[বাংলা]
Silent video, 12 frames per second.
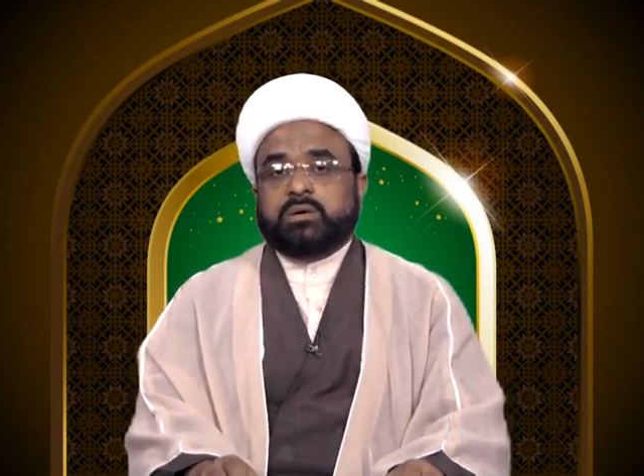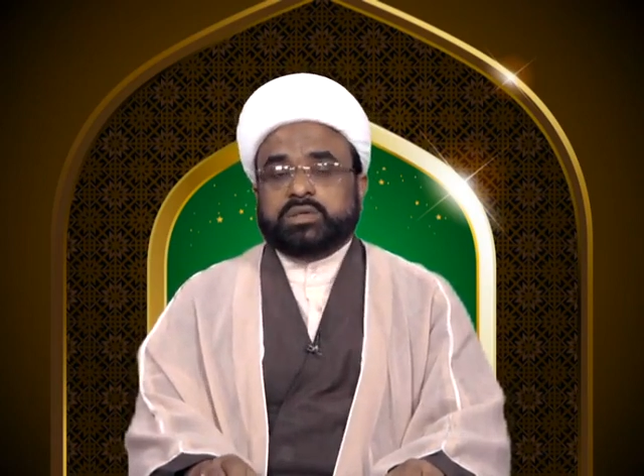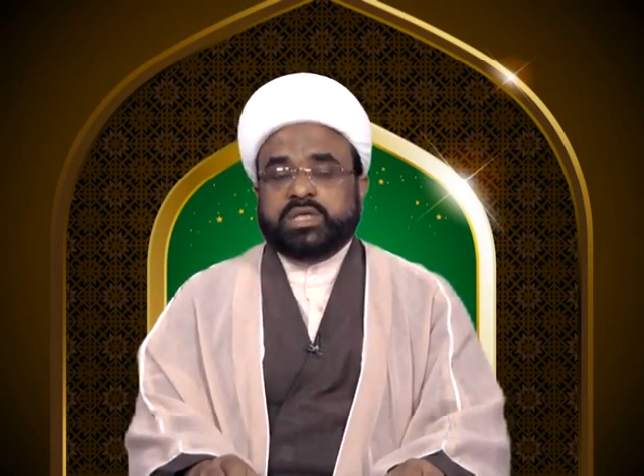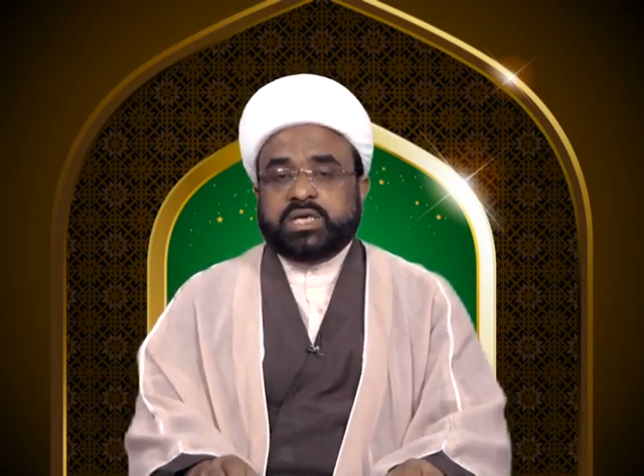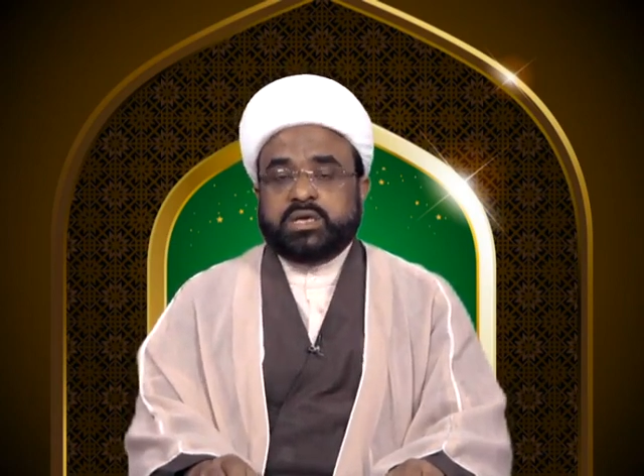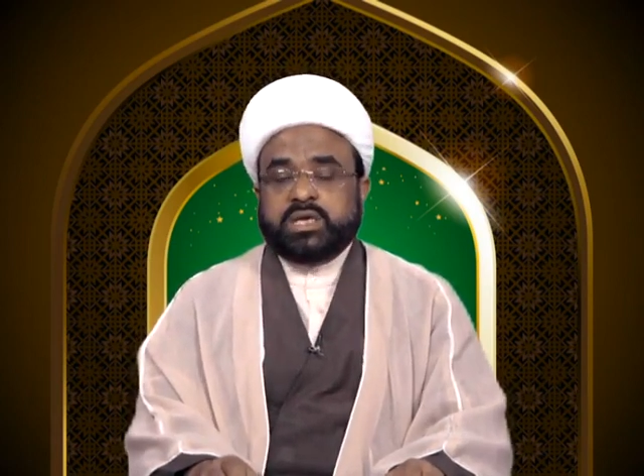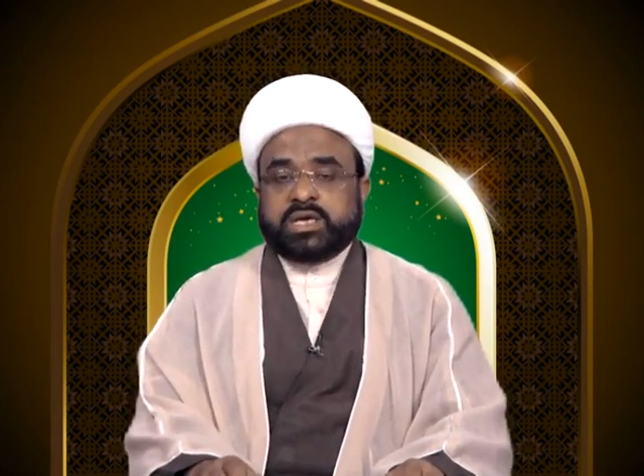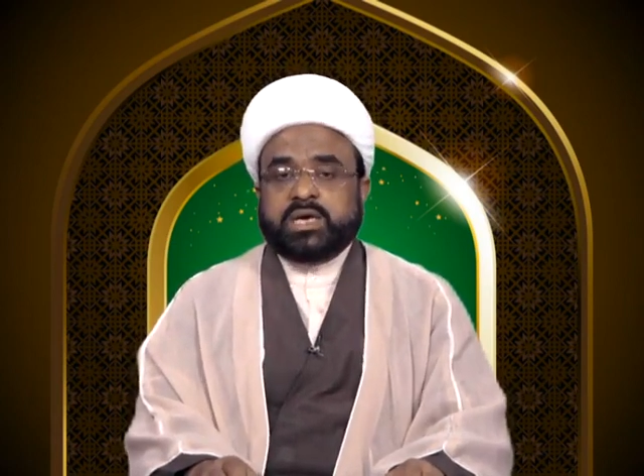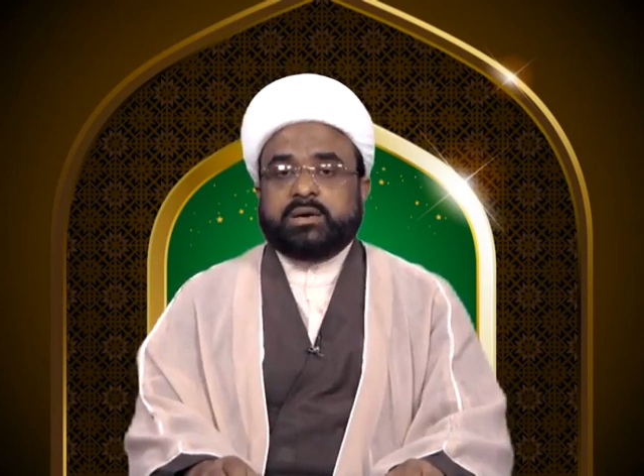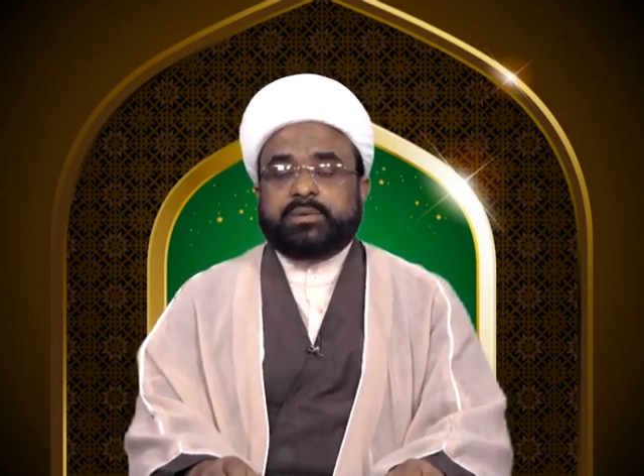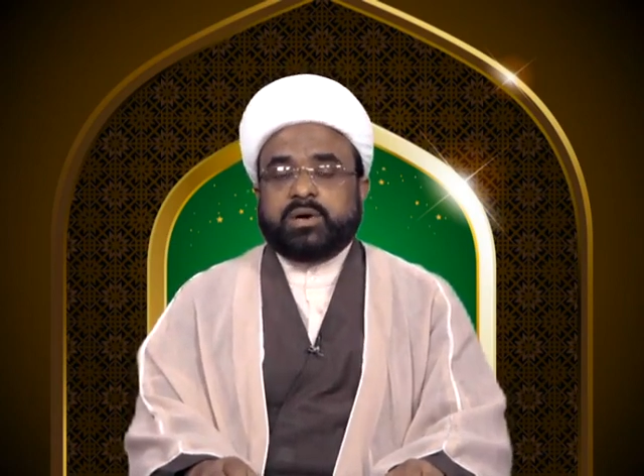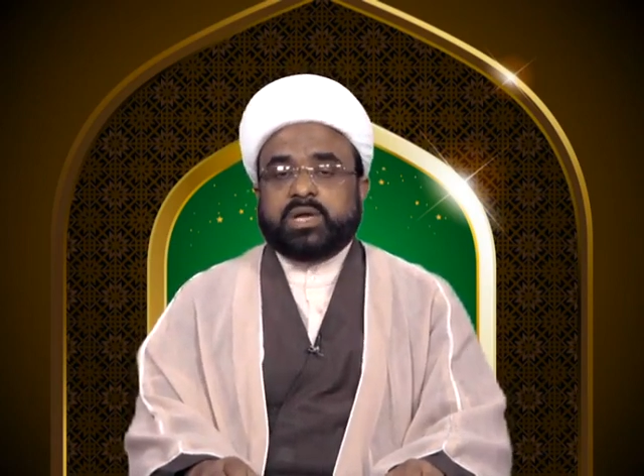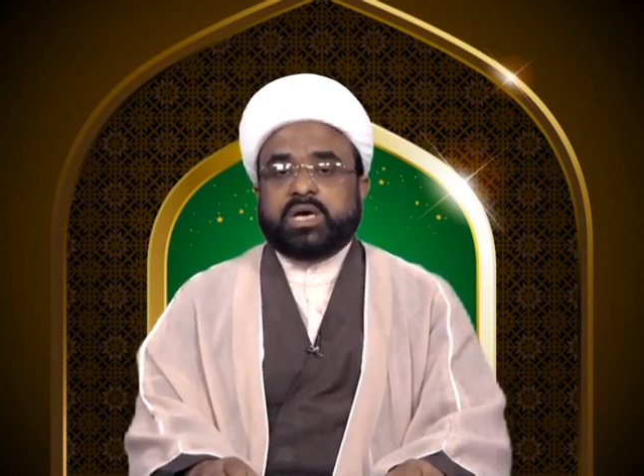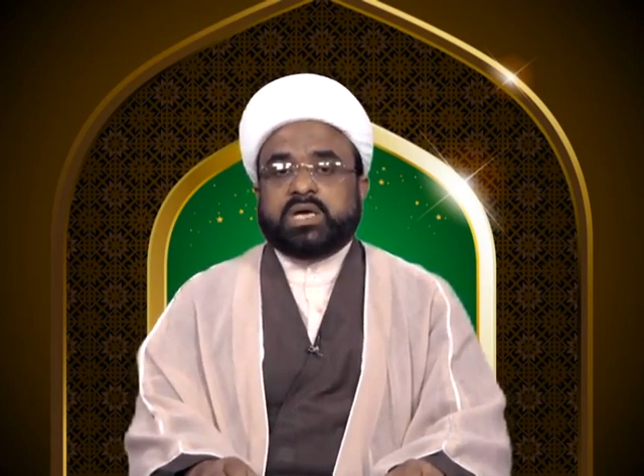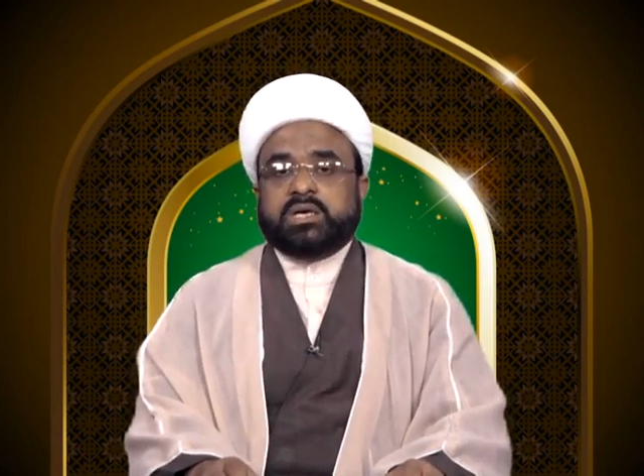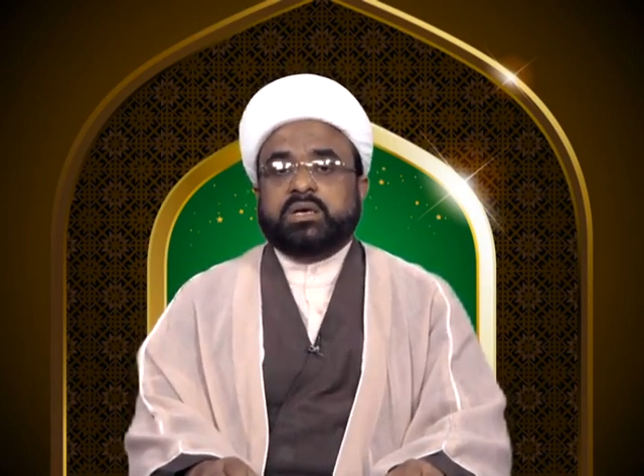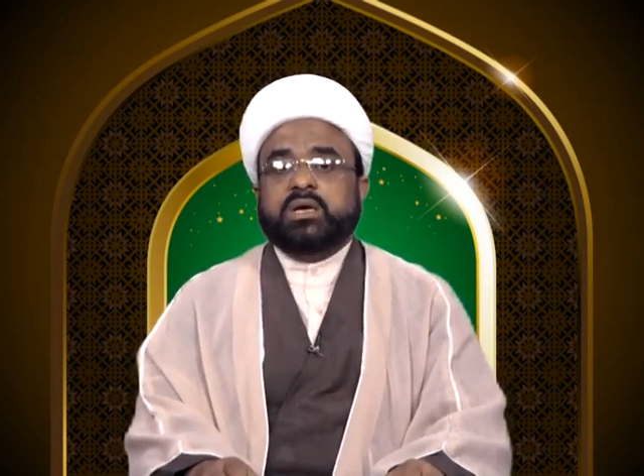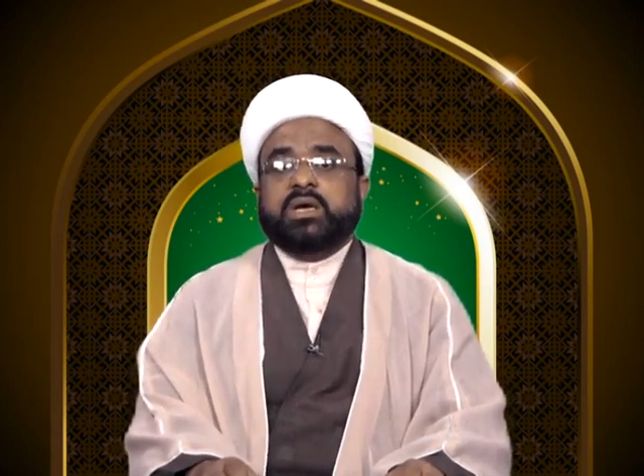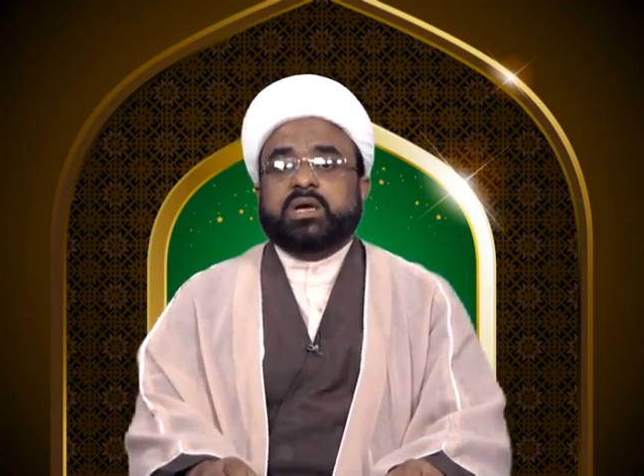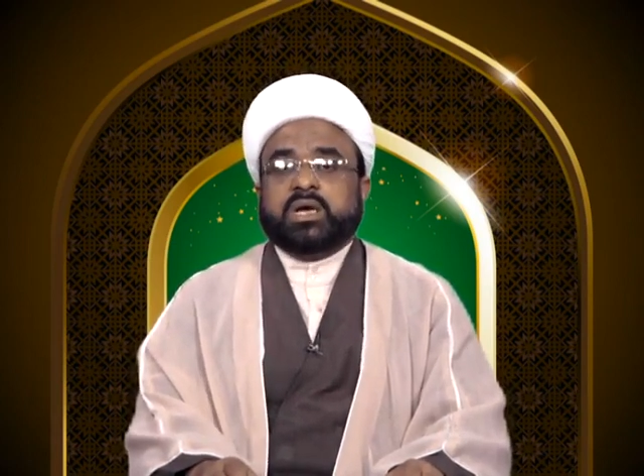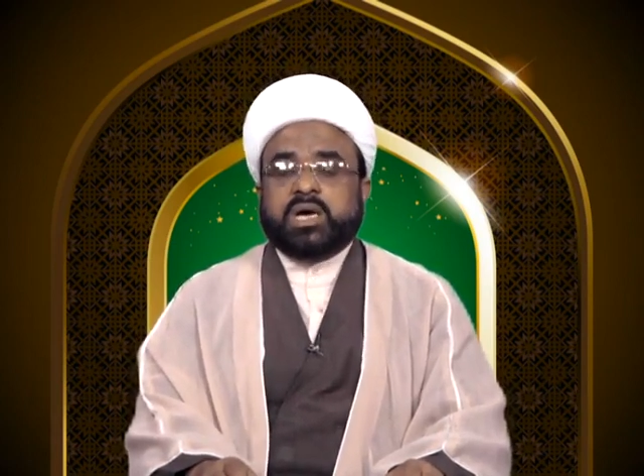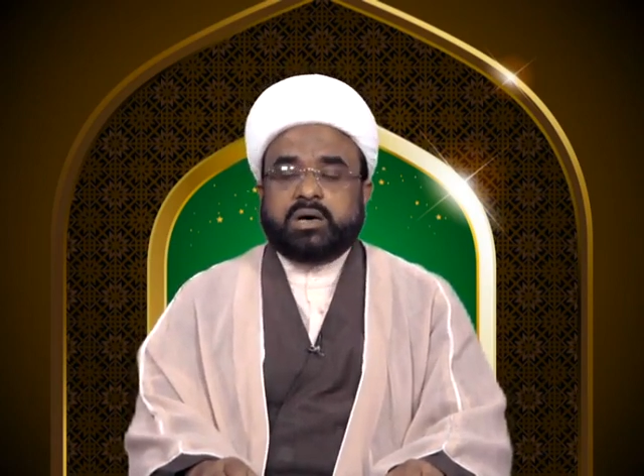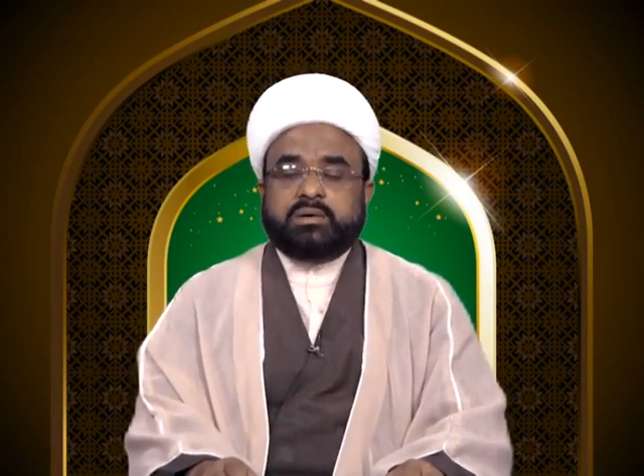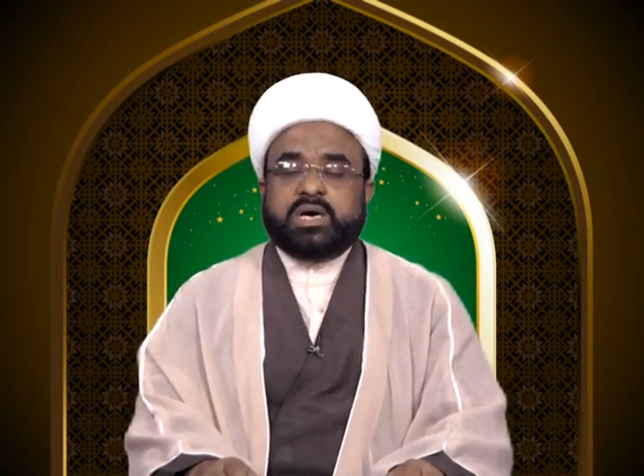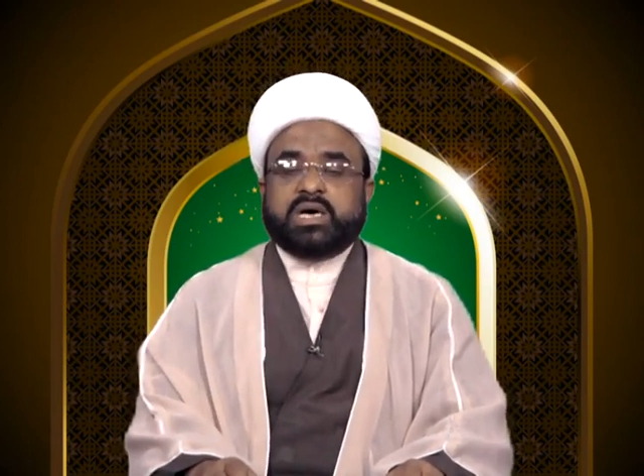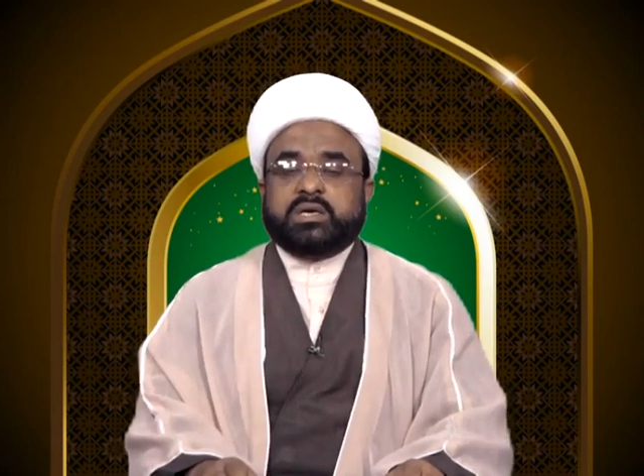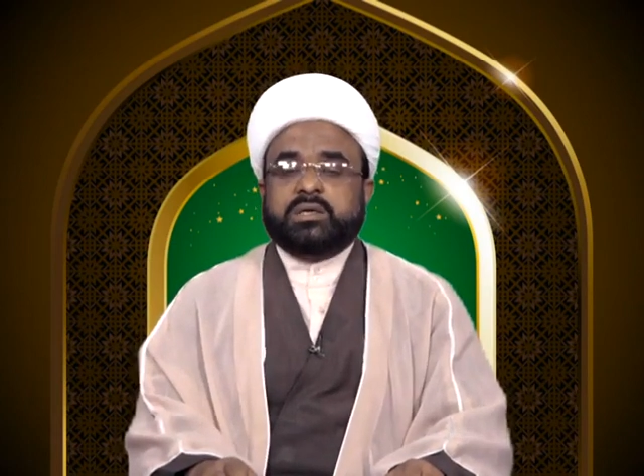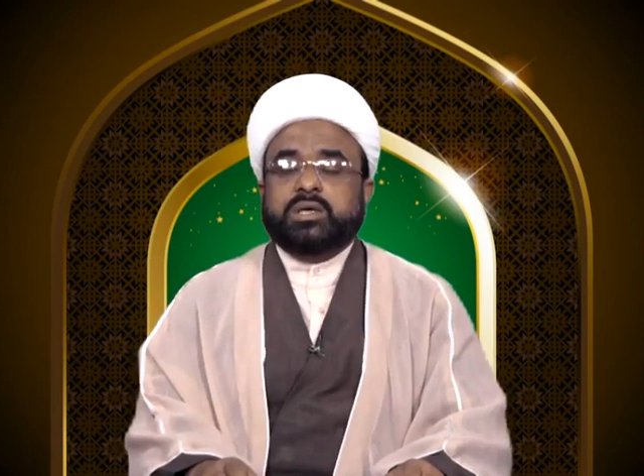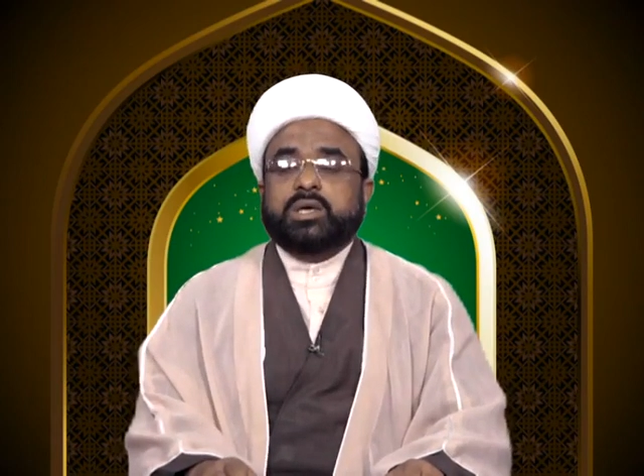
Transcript: ওদের লেখা পড়ার খাওয়ার